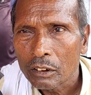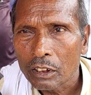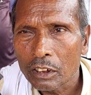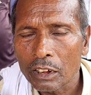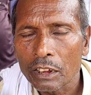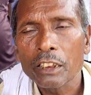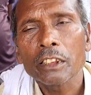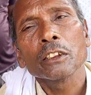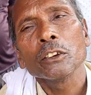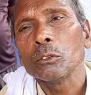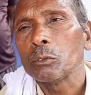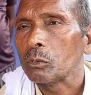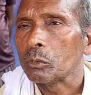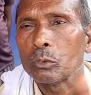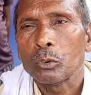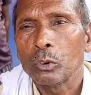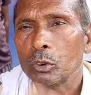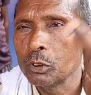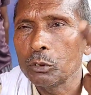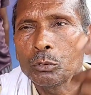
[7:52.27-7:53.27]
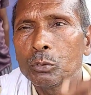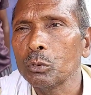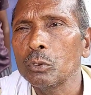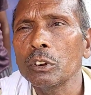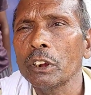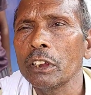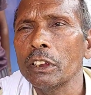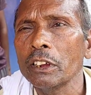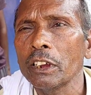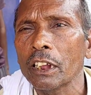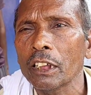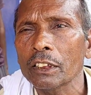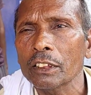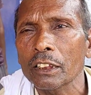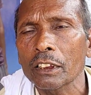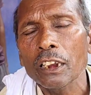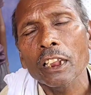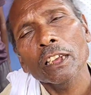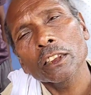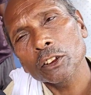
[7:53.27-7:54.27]
हाँ लेकिन कोई सुन नहीं रहा
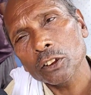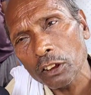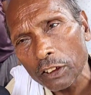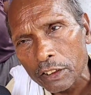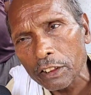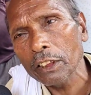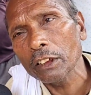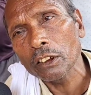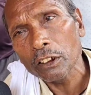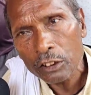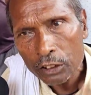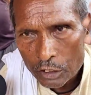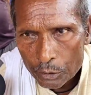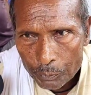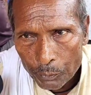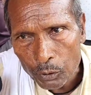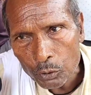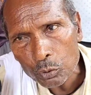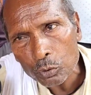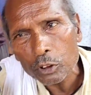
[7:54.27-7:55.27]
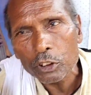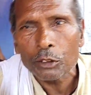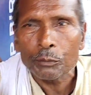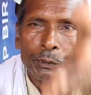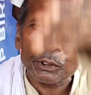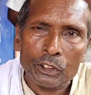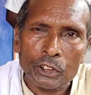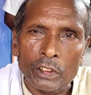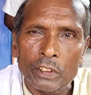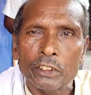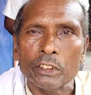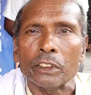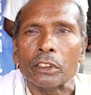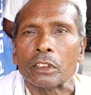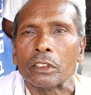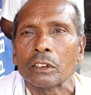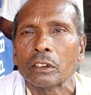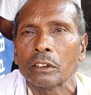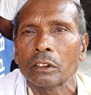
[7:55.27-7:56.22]
था ना चलिए गंजी पर लुंगी पर चलिए